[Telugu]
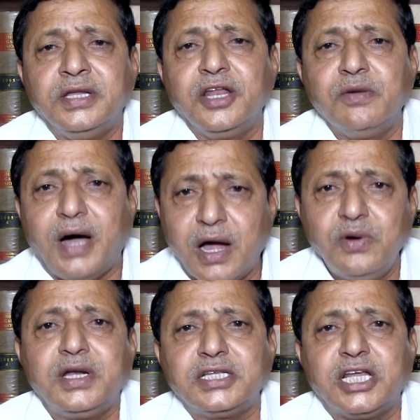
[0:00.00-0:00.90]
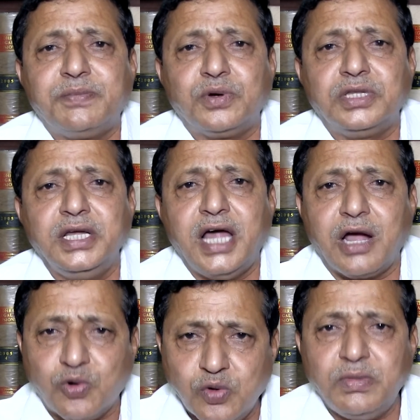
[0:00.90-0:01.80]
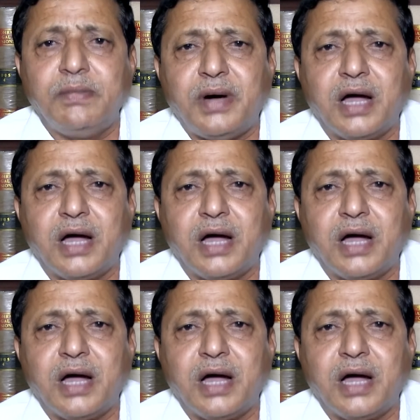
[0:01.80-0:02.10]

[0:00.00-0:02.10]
నేను బాగుంటే సరిపోద్ది నా కుటుంబం